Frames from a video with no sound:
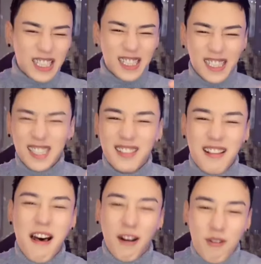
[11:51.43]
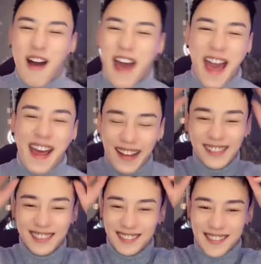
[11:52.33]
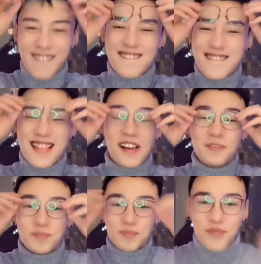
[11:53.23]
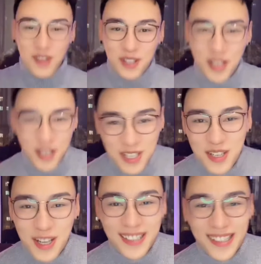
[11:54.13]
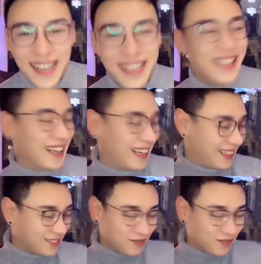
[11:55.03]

色鬼，那些是可以的，